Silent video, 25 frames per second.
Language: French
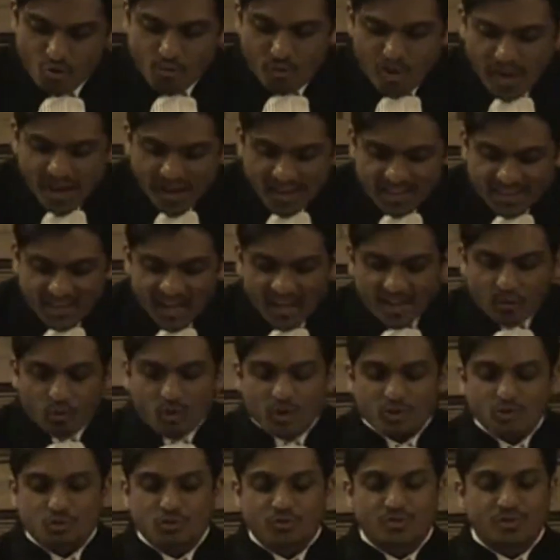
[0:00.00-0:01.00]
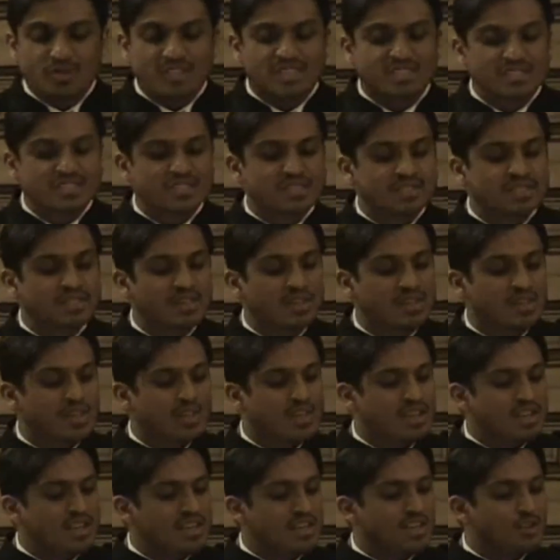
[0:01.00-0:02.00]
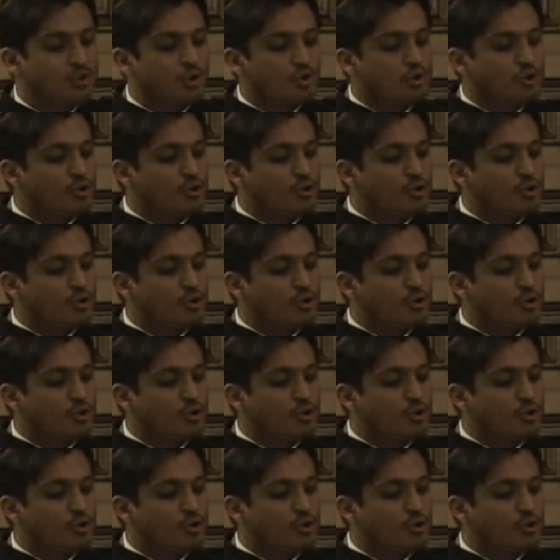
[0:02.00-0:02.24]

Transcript: Le père est à la droite du fils et